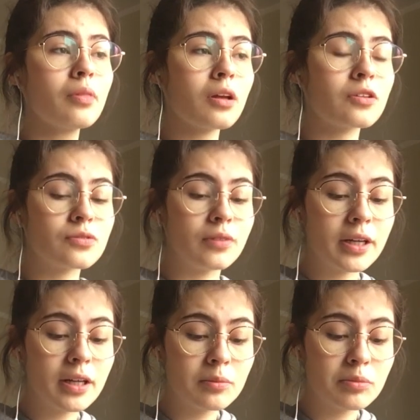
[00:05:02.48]
своя
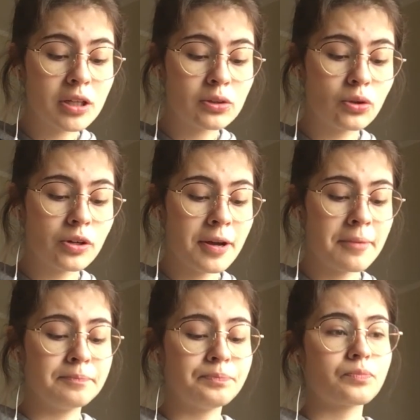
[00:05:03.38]
лаборатория,
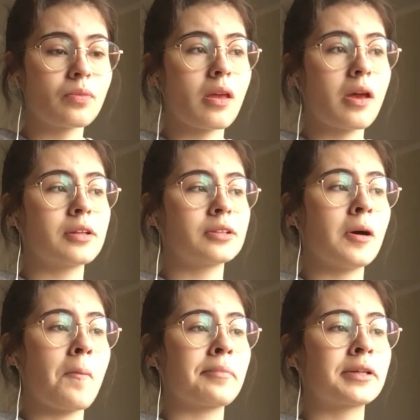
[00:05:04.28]

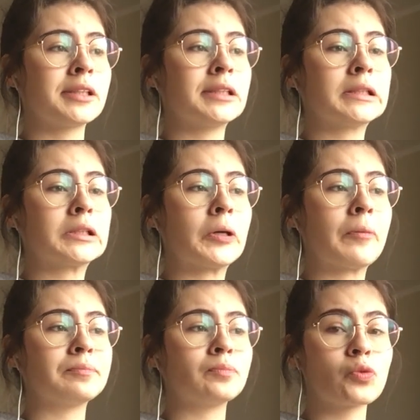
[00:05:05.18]
это какие-то
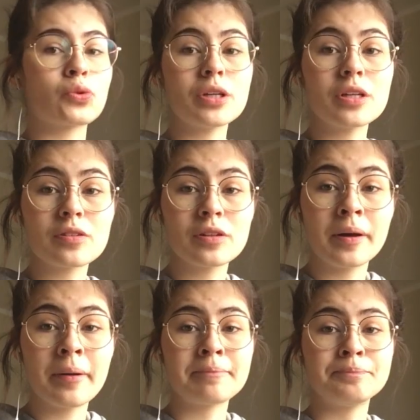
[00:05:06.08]
другие
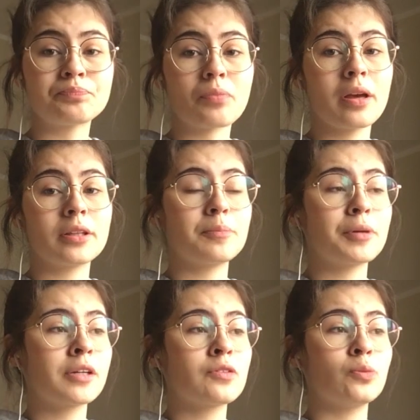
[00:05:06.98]
дела, это
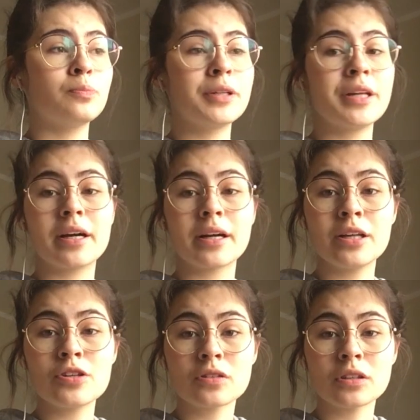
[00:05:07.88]
практикум по
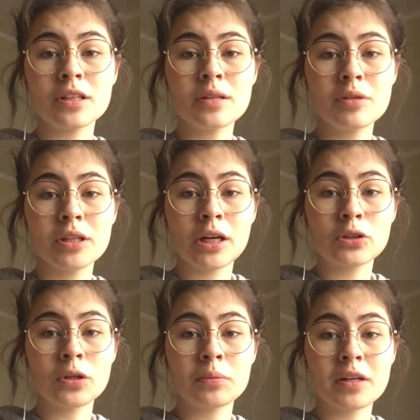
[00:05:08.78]
неорганической химии, на
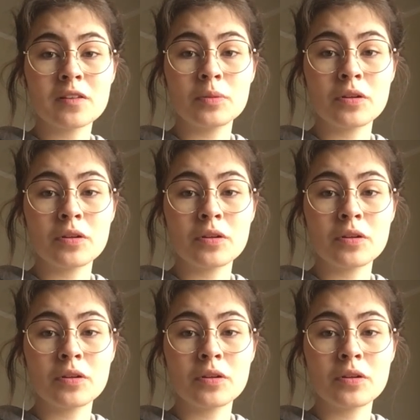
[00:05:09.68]
котором я теперь